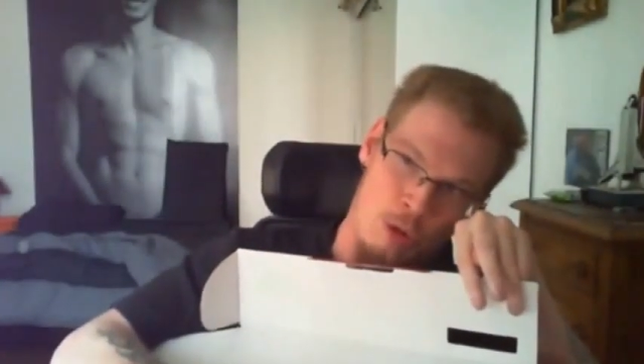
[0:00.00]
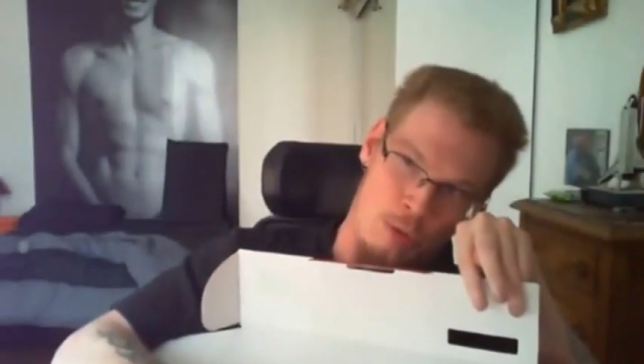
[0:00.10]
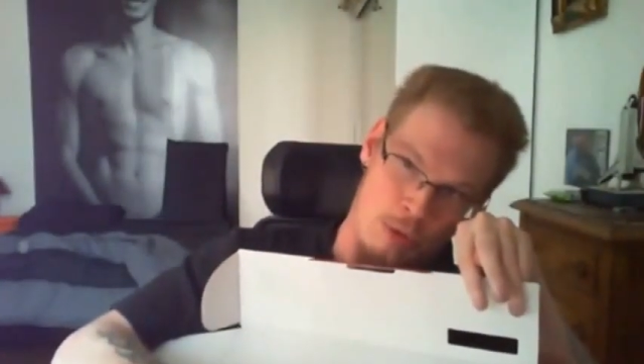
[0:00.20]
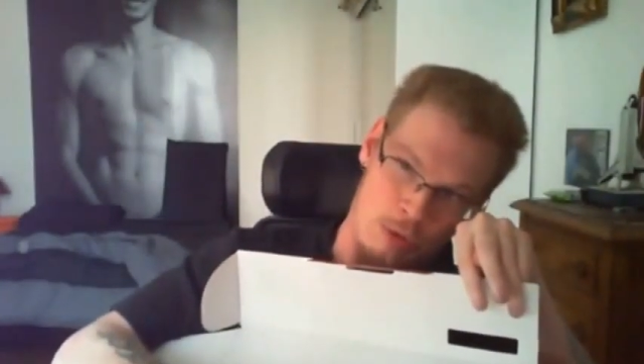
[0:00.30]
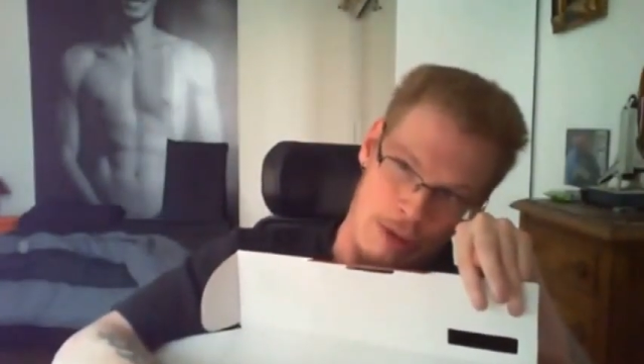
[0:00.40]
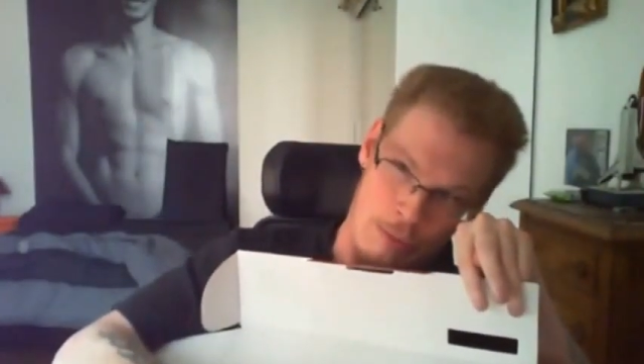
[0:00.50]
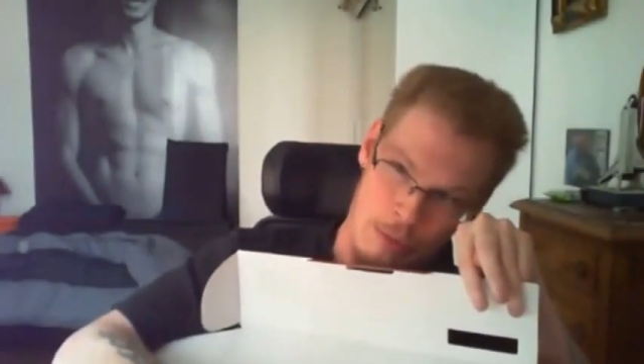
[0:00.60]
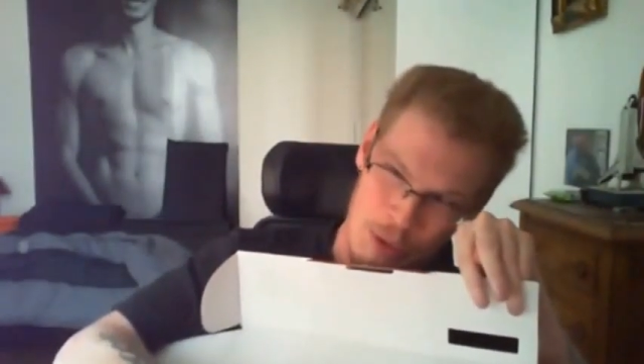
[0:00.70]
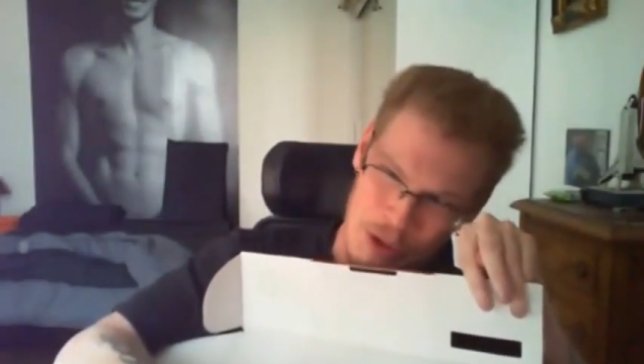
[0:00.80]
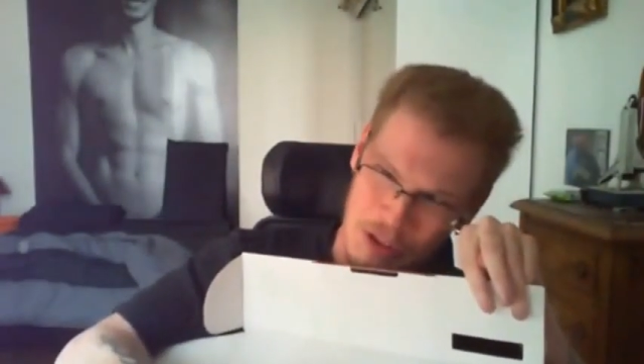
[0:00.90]
Et à chaque
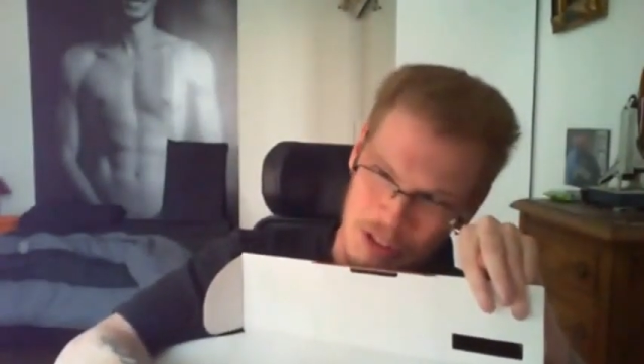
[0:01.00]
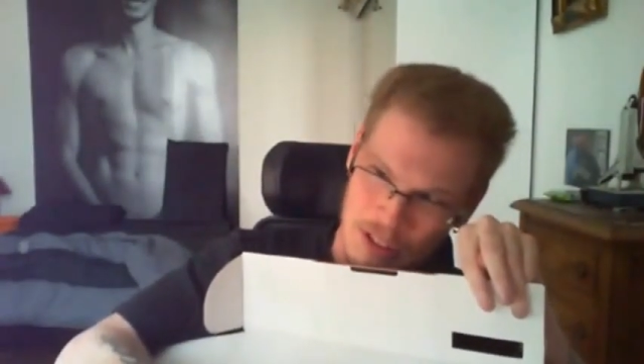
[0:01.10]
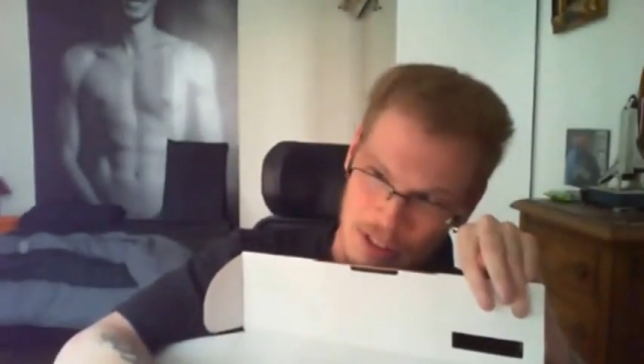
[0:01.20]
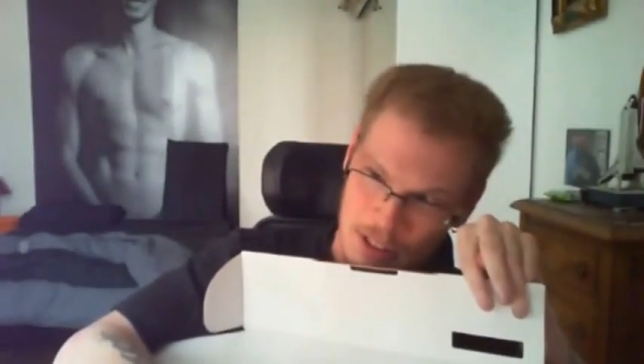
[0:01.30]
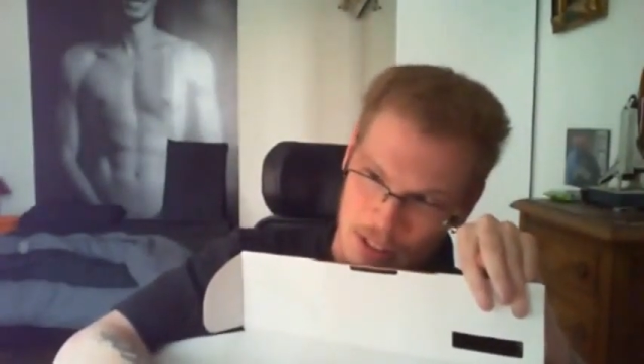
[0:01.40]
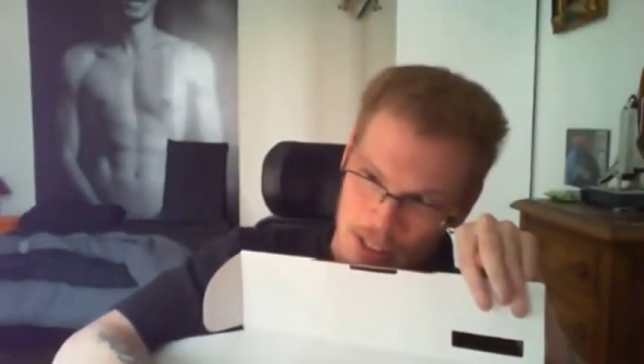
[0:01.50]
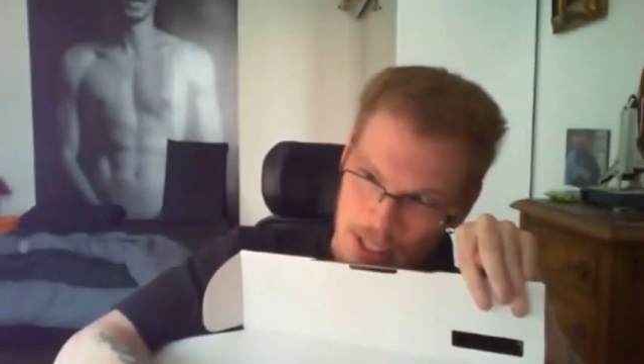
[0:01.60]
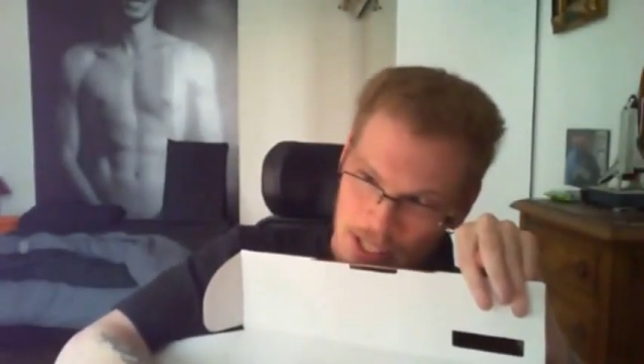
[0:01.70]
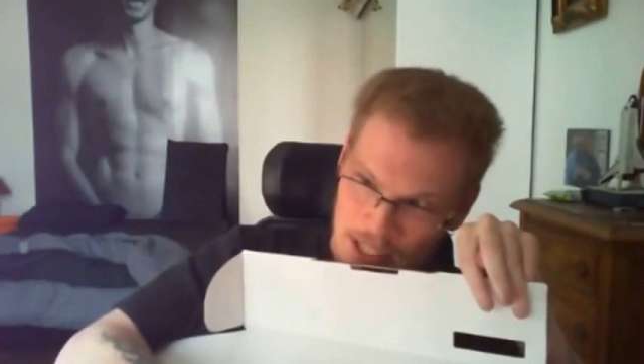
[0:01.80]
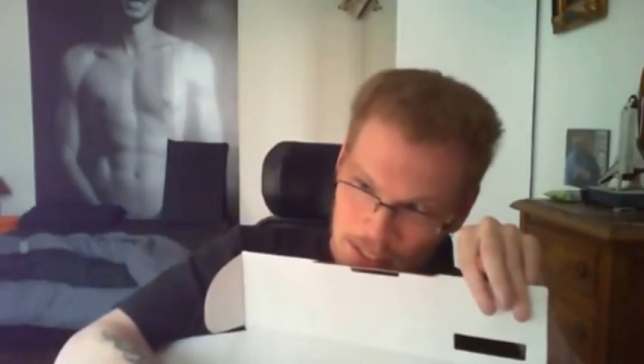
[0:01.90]
fois aussi
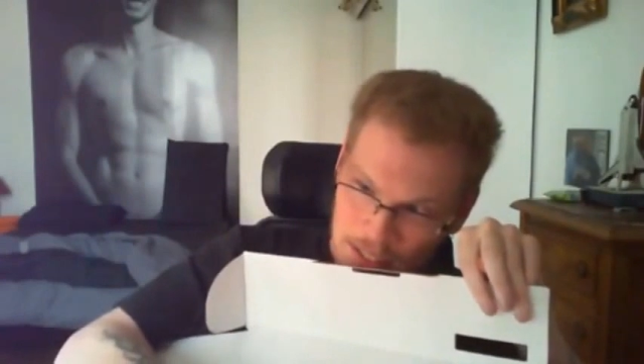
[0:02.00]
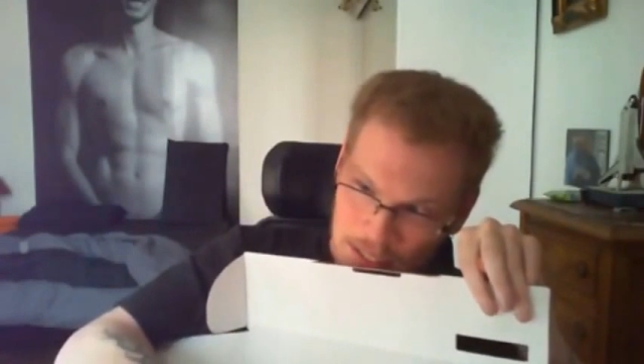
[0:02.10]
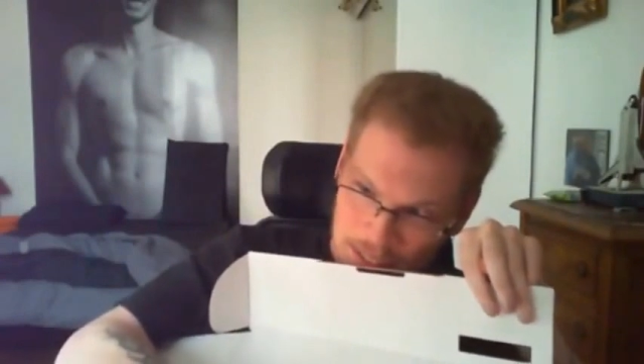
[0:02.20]
d'exceptionnel, par la même